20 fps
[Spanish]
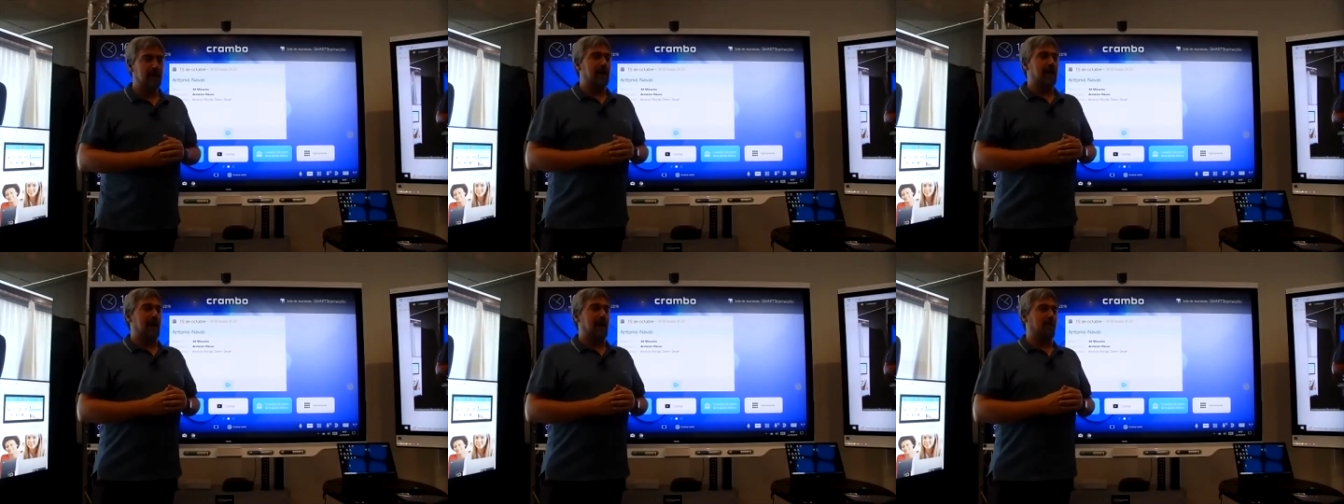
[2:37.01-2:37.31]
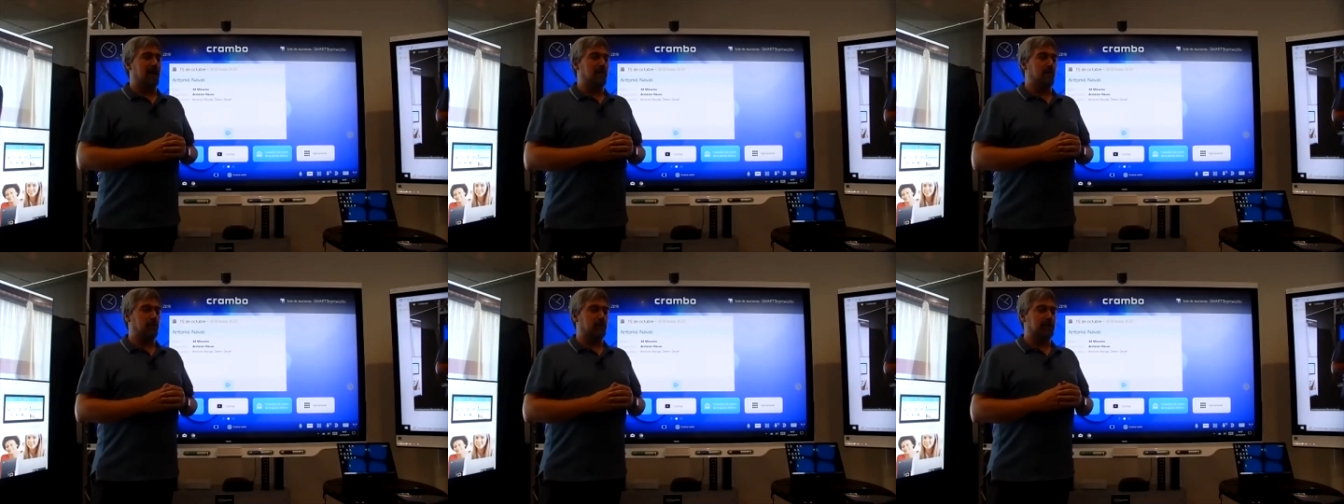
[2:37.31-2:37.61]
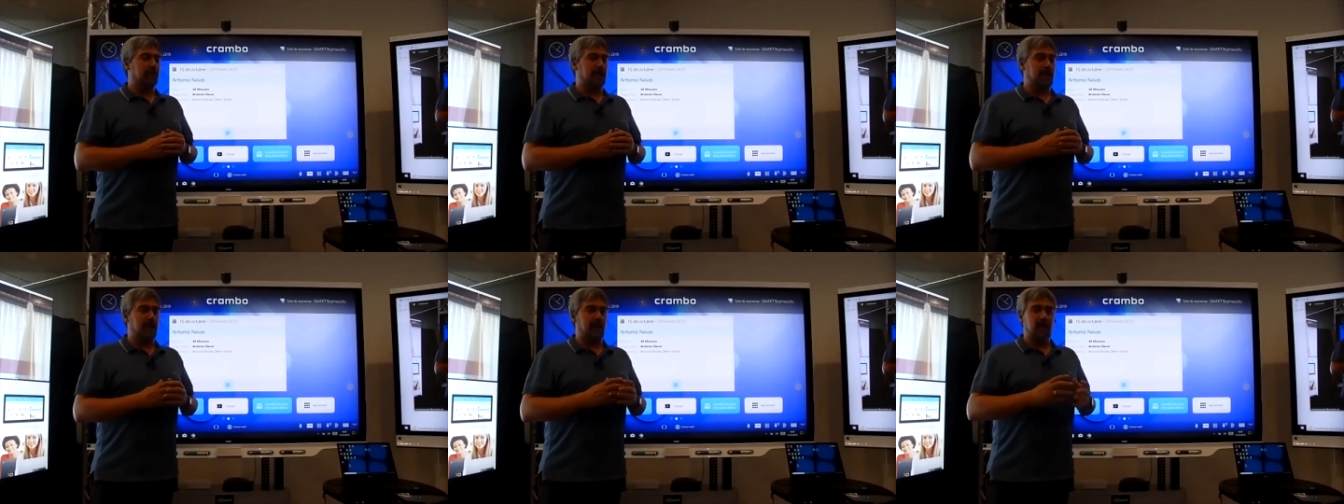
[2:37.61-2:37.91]
hablamos
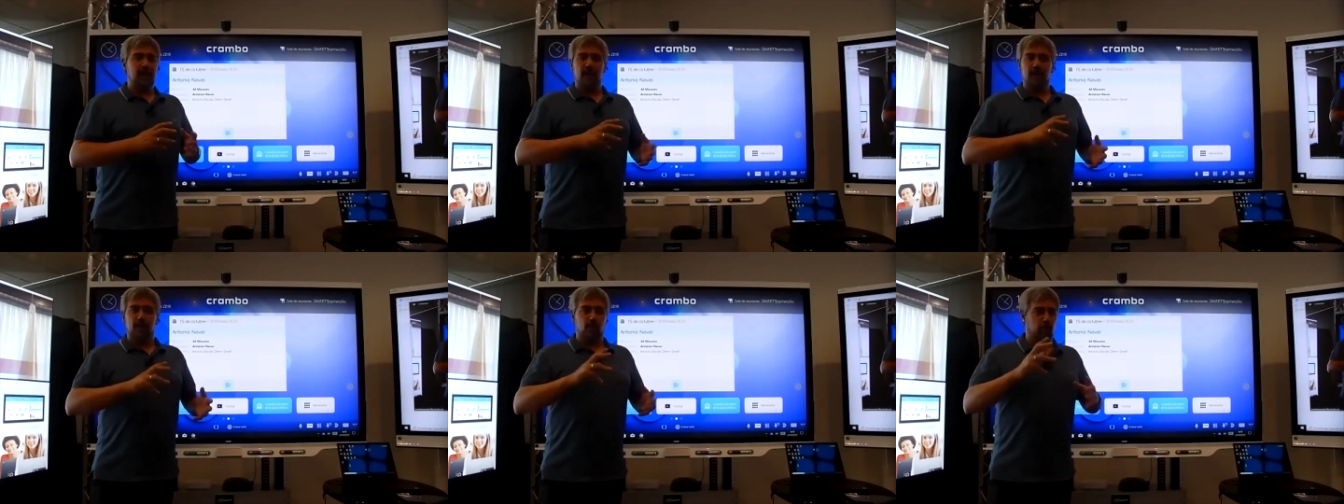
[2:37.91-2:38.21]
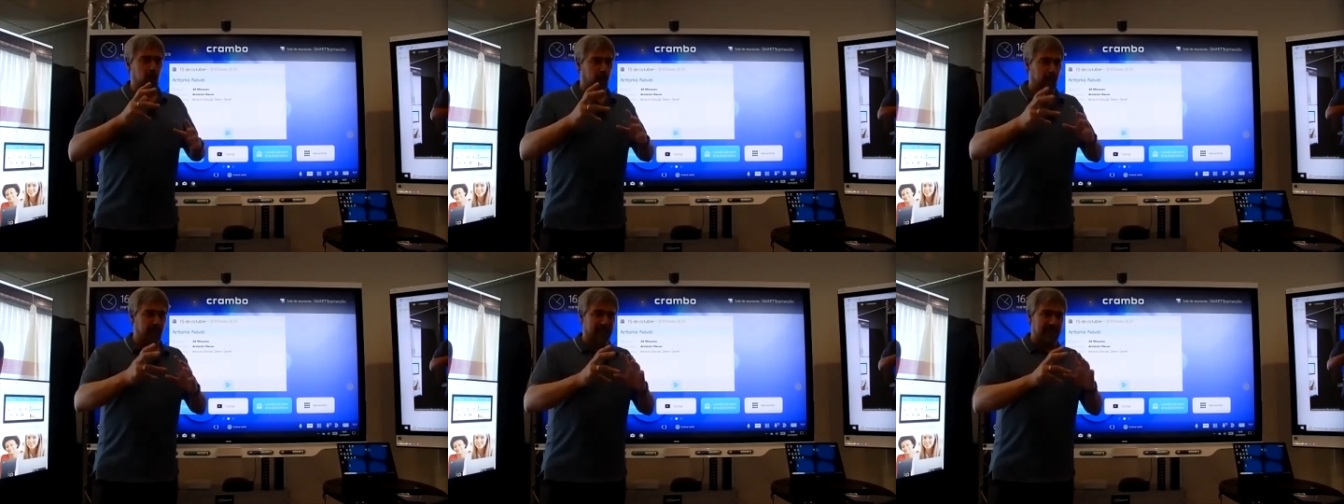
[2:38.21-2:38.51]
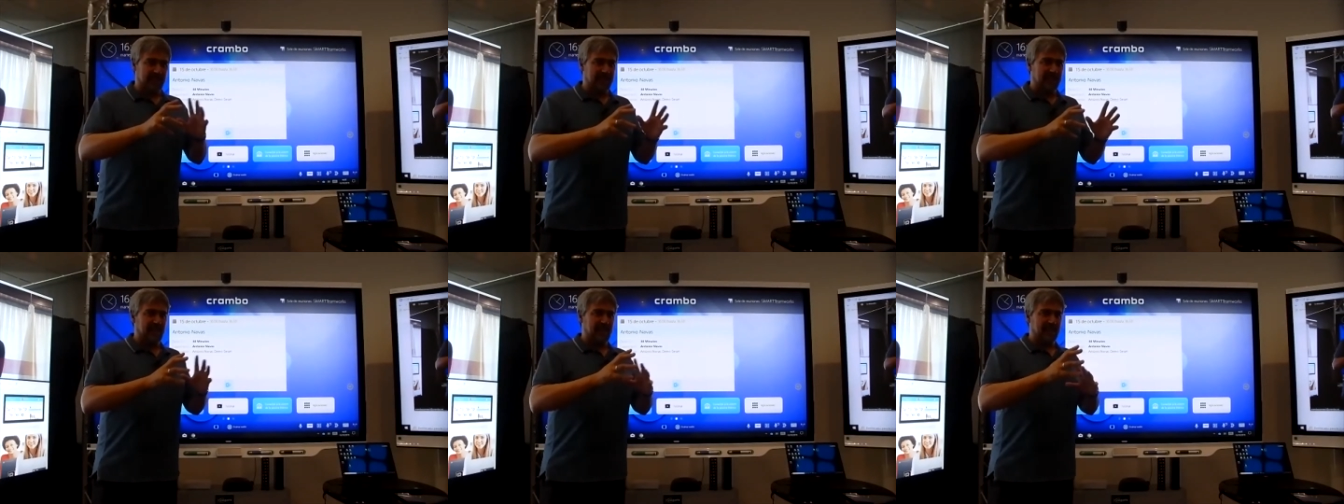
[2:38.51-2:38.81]
de dónde es
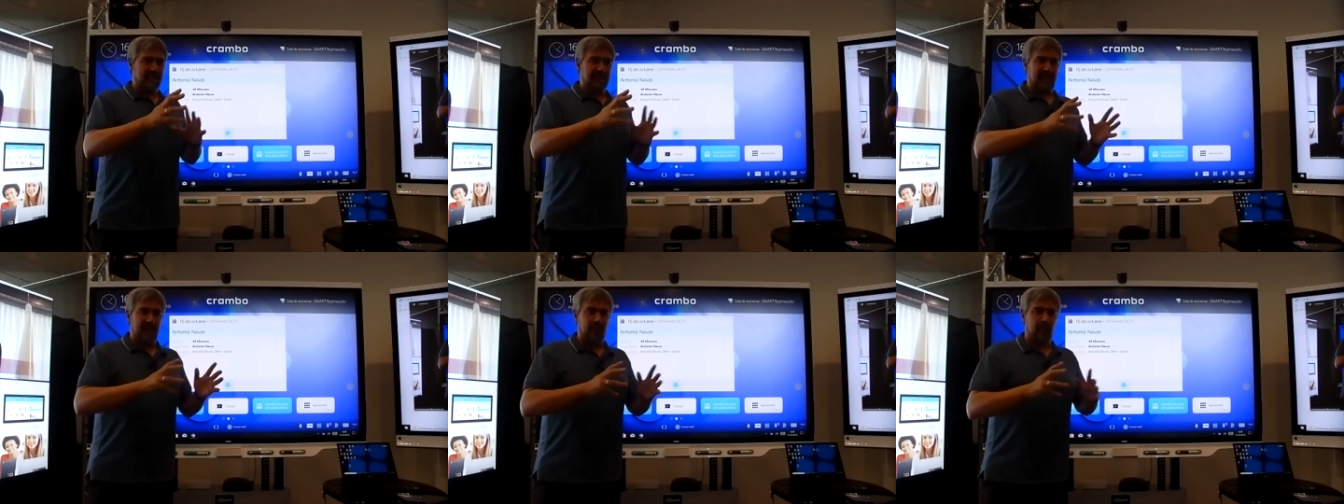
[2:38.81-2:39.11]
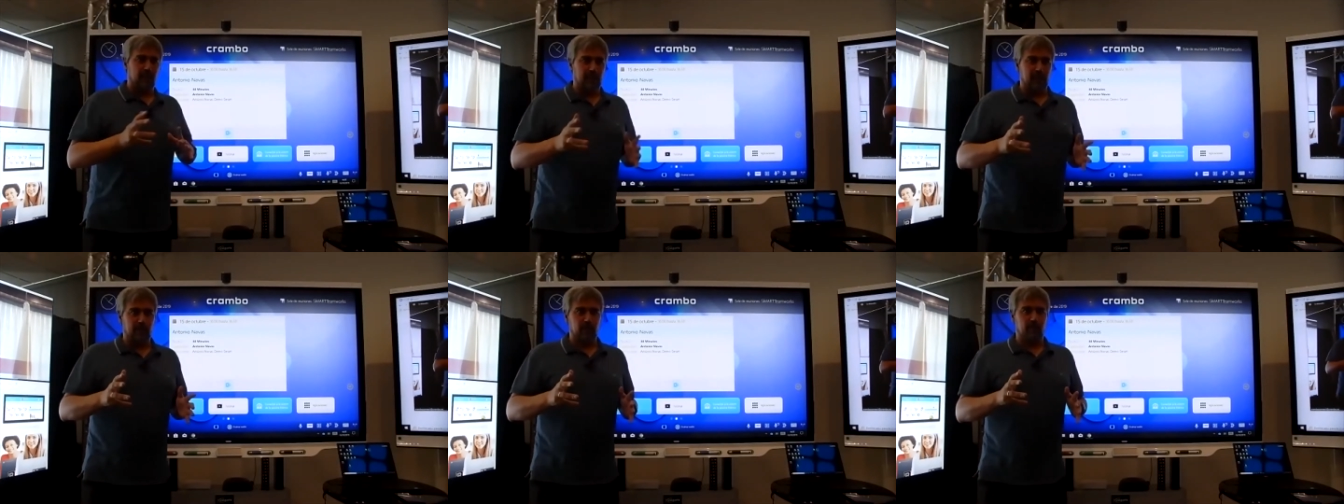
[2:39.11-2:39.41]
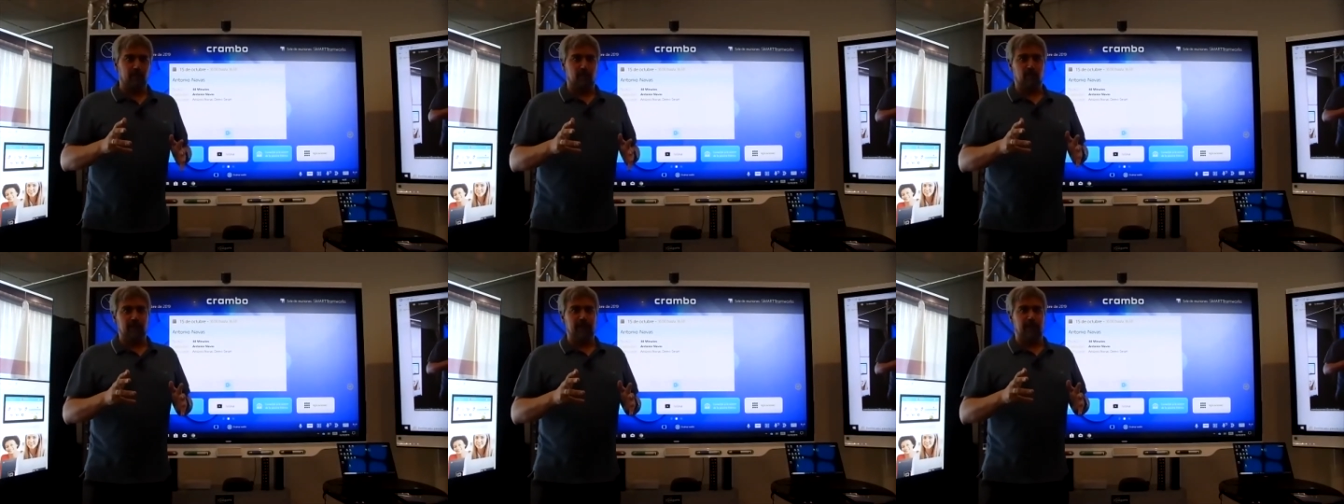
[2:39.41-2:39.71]
la sala donde nos
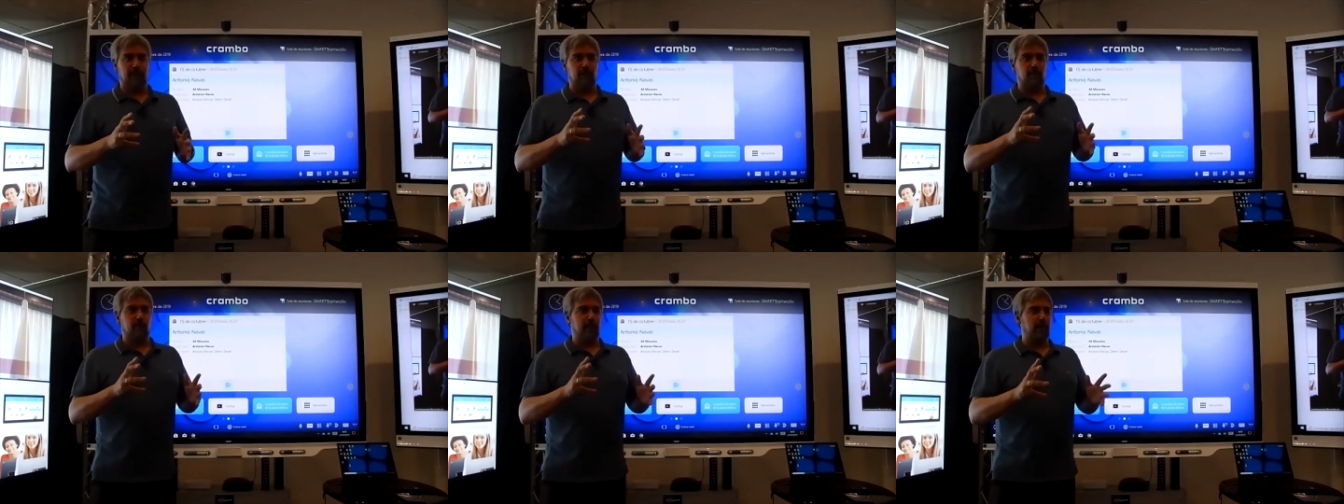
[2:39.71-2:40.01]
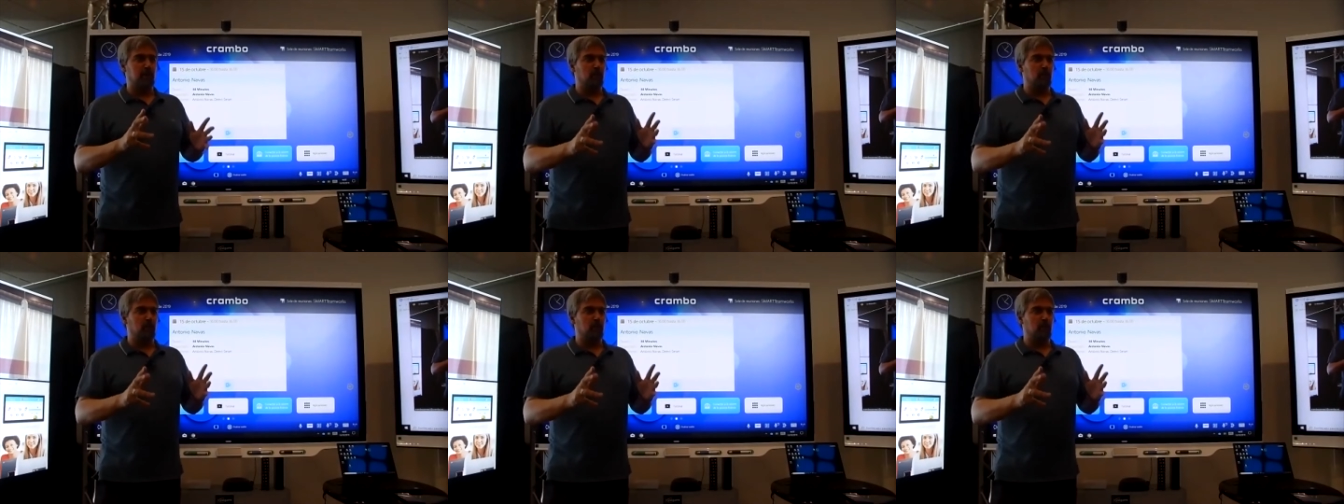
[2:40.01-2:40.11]
vamos a reunir,